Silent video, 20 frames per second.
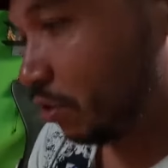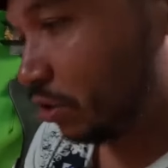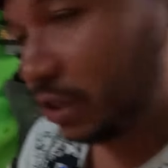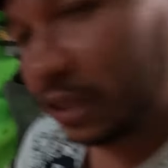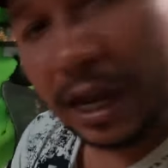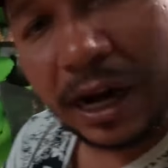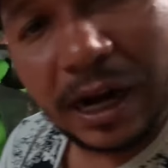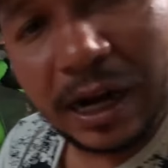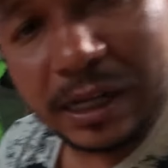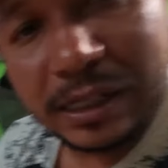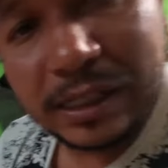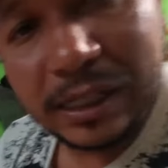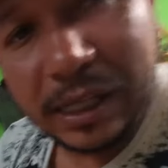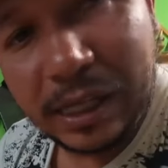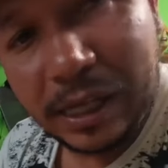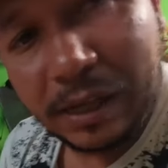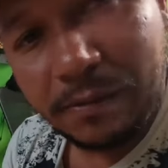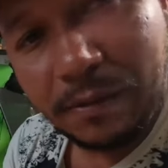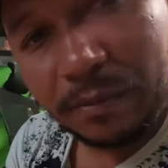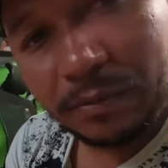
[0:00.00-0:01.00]
a contarlas
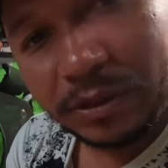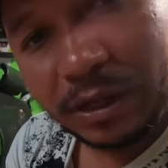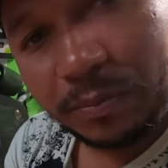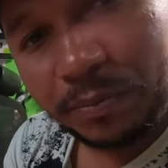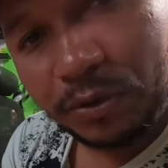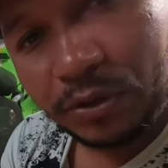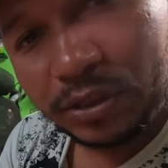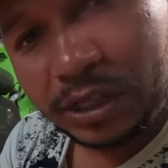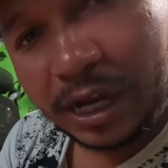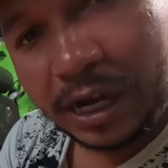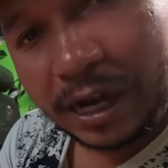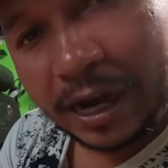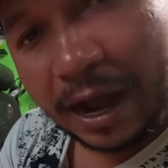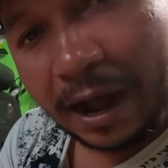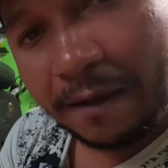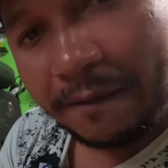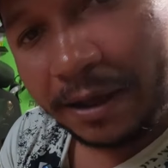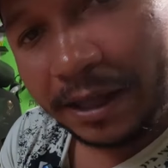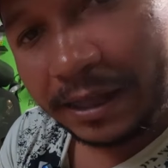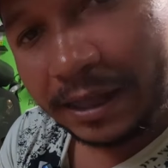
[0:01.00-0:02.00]
y vamos a
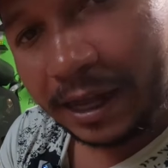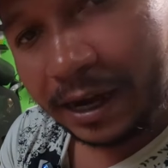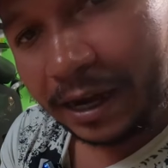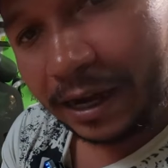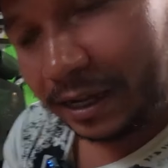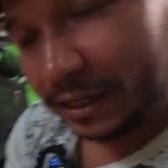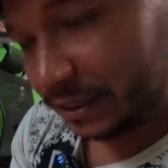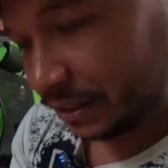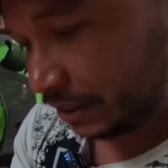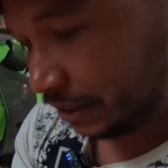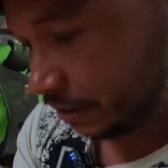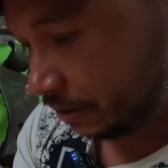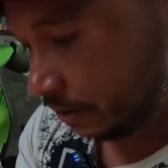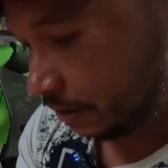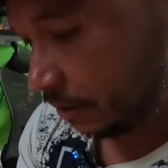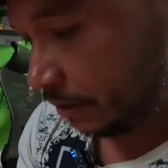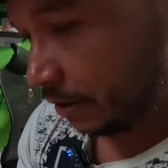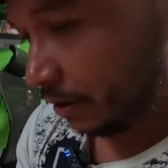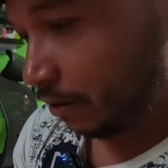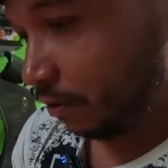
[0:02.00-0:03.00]
proceder a venderlas.
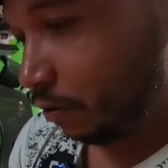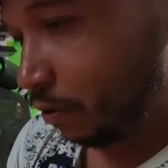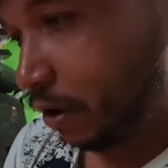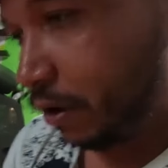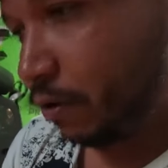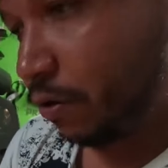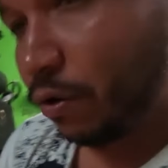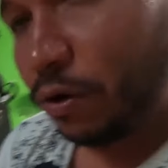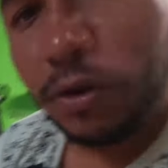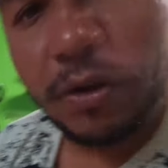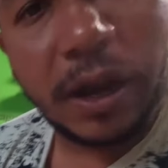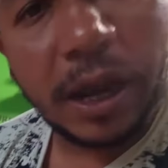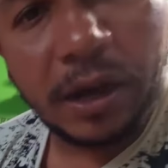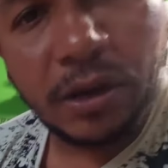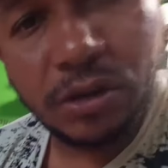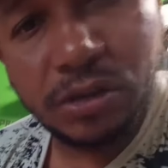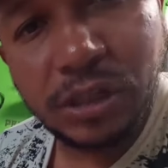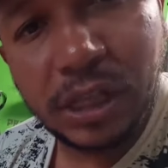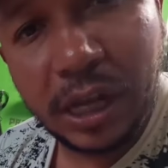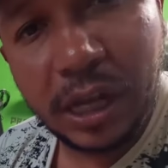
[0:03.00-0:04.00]
Luego, lo
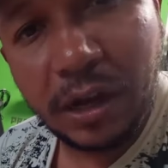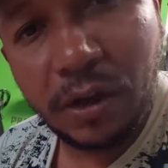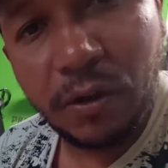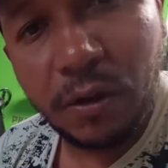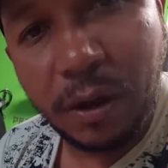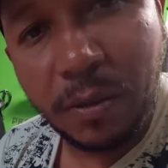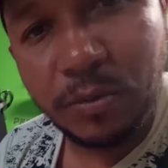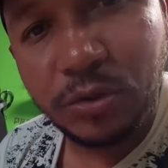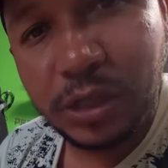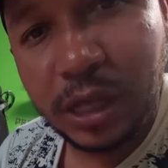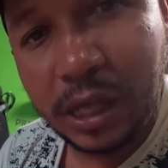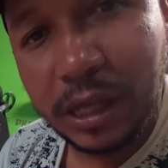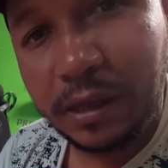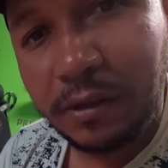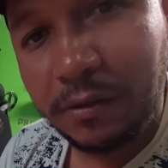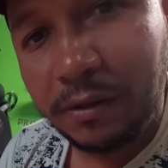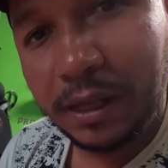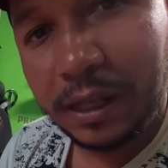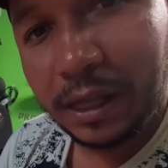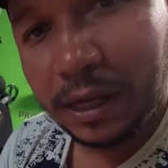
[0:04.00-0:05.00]
que nos den lo vamos a
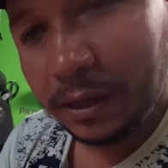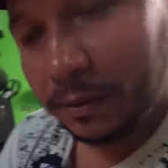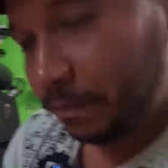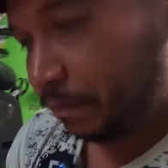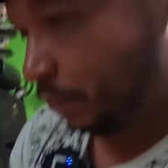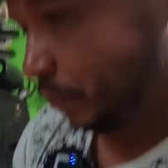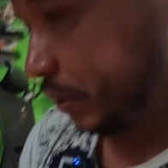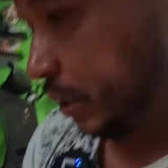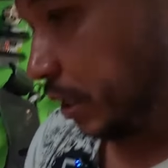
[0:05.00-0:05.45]
dividir